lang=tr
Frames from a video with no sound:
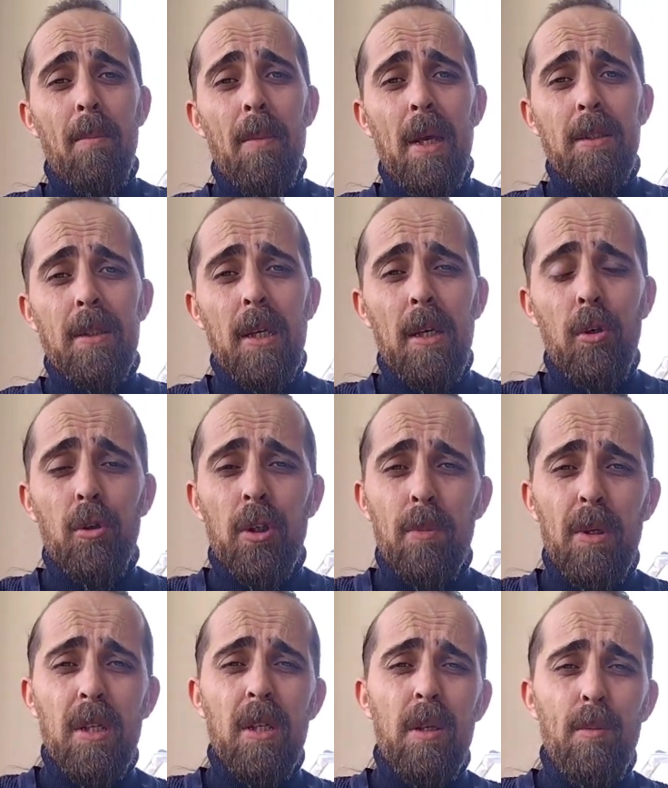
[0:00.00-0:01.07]
MSU
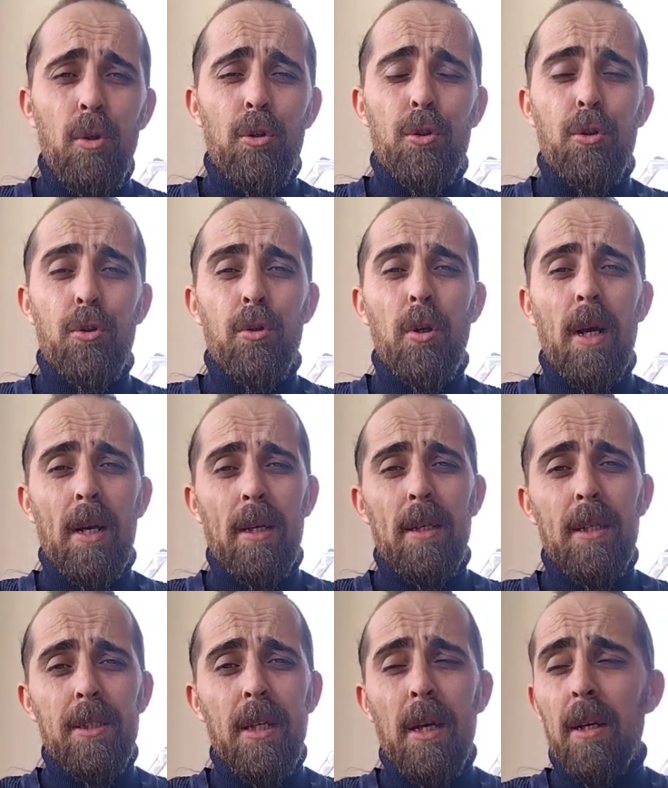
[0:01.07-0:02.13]
2023
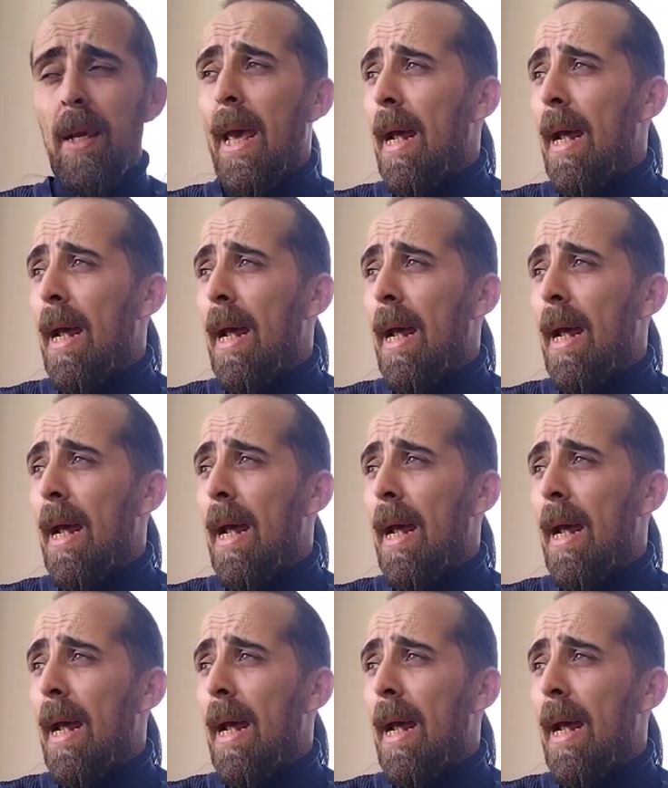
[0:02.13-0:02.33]
arkadaşlar